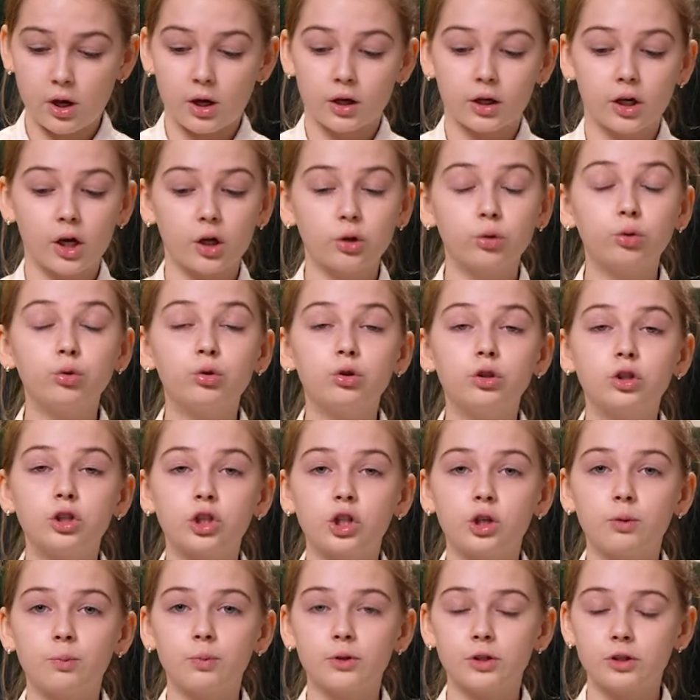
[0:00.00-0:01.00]
Я
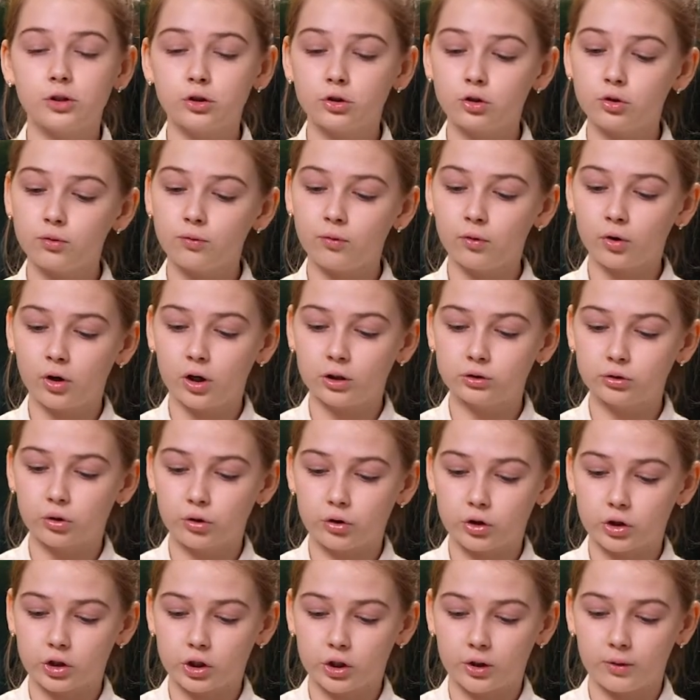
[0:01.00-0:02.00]
туточки посижу в
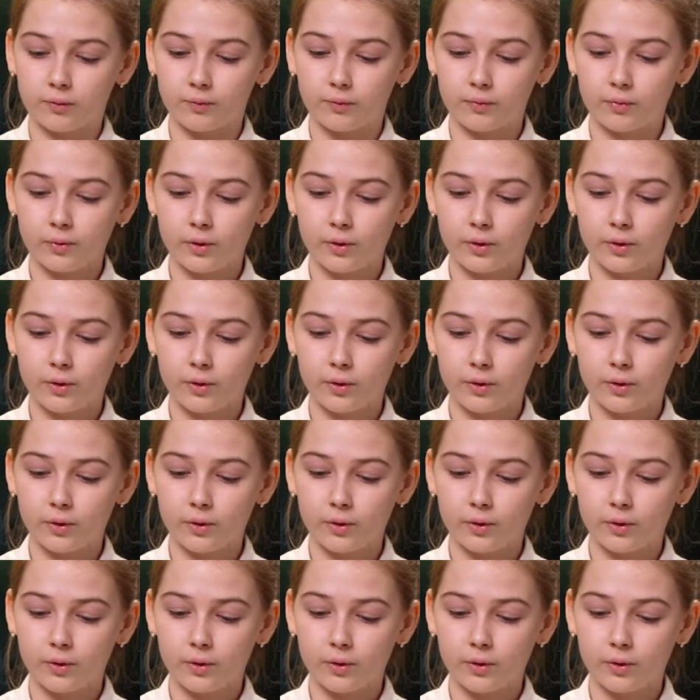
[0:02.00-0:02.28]
уголочке.